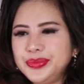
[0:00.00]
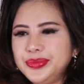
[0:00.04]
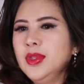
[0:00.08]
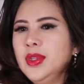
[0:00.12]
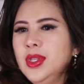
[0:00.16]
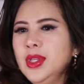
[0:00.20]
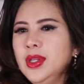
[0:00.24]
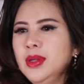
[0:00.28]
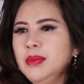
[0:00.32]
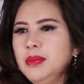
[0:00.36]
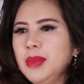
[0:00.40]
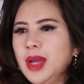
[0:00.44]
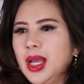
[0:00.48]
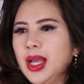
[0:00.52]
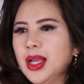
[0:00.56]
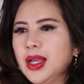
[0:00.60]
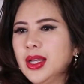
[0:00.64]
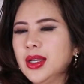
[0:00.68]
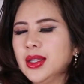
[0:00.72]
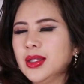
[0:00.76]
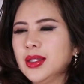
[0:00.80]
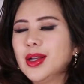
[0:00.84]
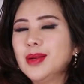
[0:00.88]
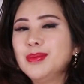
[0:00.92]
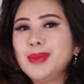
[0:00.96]
nhưng mà
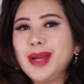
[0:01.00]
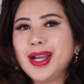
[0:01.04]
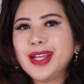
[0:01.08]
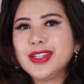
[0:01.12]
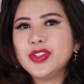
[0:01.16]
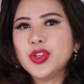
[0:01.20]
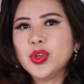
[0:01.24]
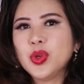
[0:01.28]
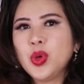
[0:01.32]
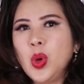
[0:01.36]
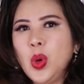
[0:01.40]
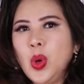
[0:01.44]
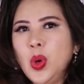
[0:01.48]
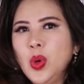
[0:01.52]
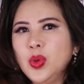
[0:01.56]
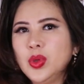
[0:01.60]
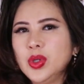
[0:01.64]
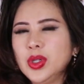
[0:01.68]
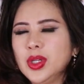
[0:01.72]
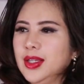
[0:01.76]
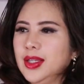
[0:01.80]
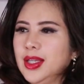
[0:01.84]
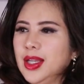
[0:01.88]
không may cho cô